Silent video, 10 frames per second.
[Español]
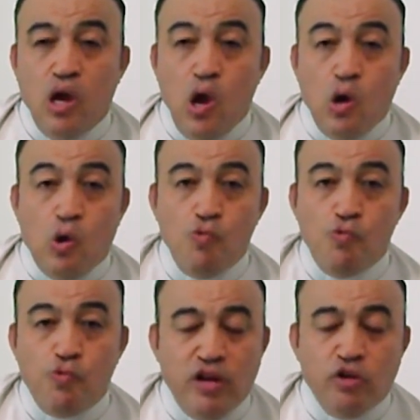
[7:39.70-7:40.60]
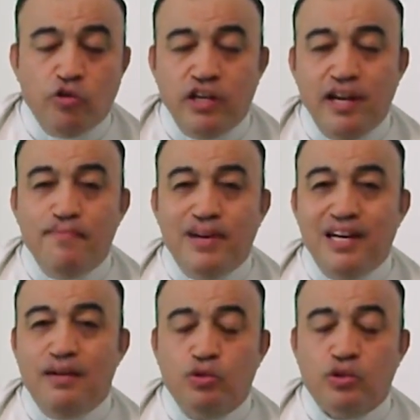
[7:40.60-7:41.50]
confiados siempre en
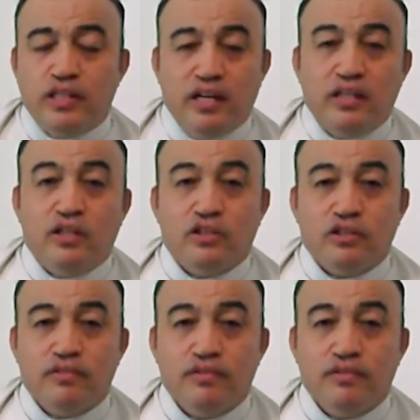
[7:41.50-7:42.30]
la voluntad de Dios,